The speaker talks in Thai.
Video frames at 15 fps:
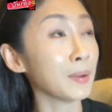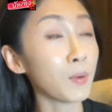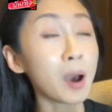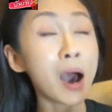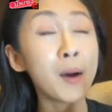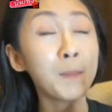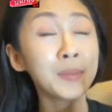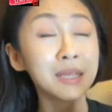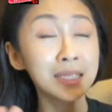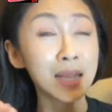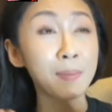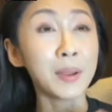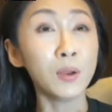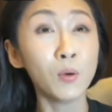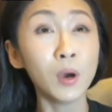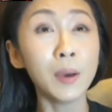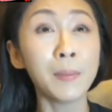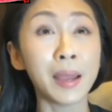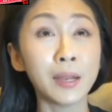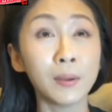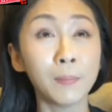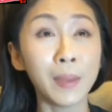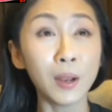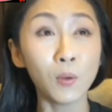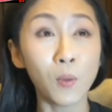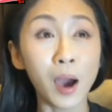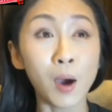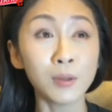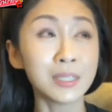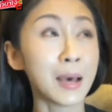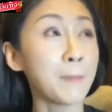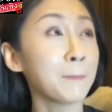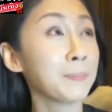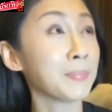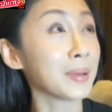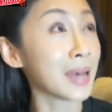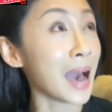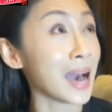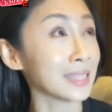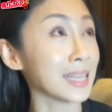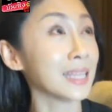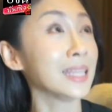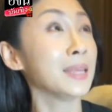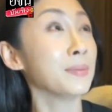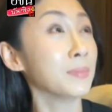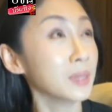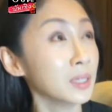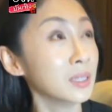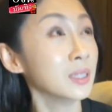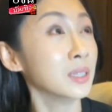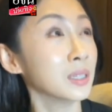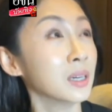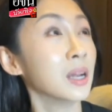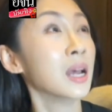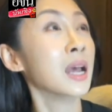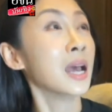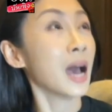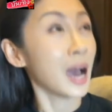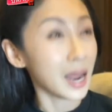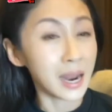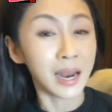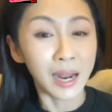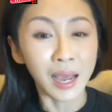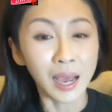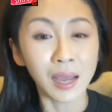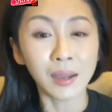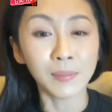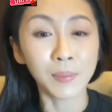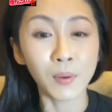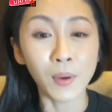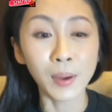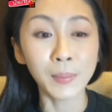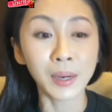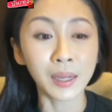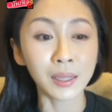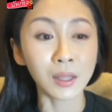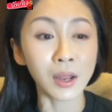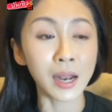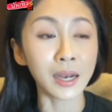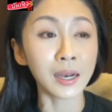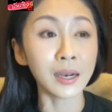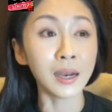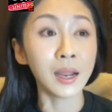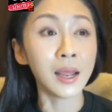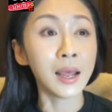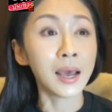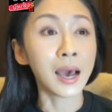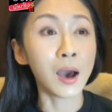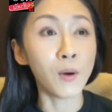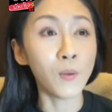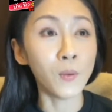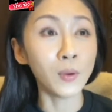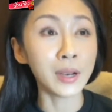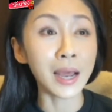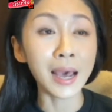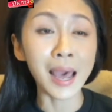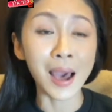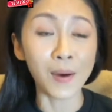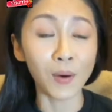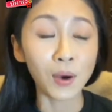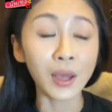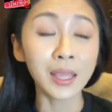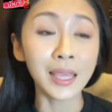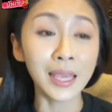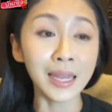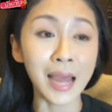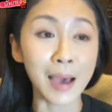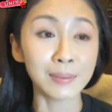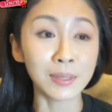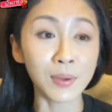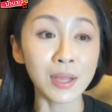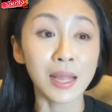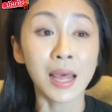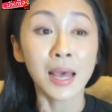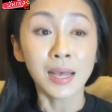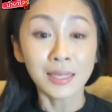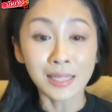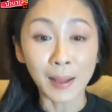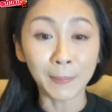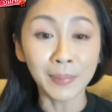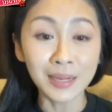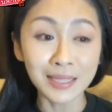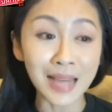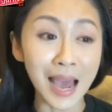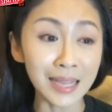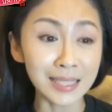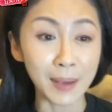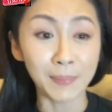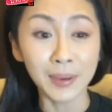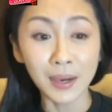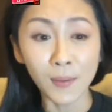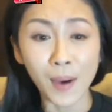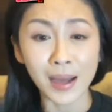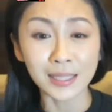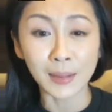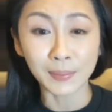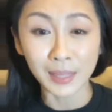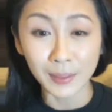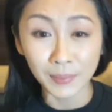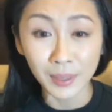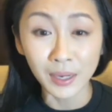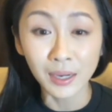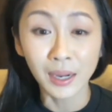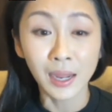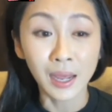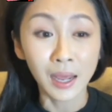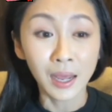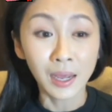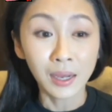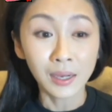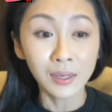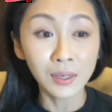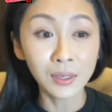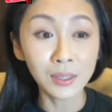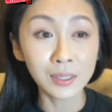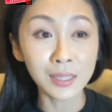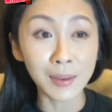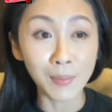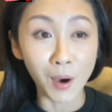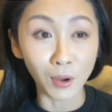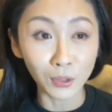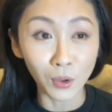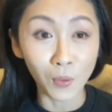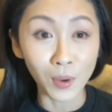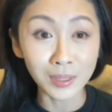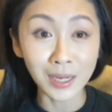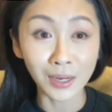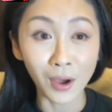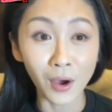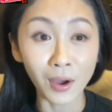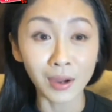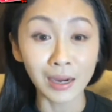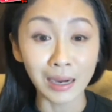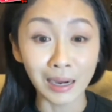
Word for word: บที่ฉันไม่รู้คือหมายถึงไม่รู้ว่าเขาจับขาสันกี่มืออันนั้นน่ะเพราะว่าเหมือนกับตอนนั้นเขานักข่าวเขายี่ถามฉันว่าจับมือซ้ายจับมือขวาจับกี่มือคือฉันบอกตรงว่าฉันก็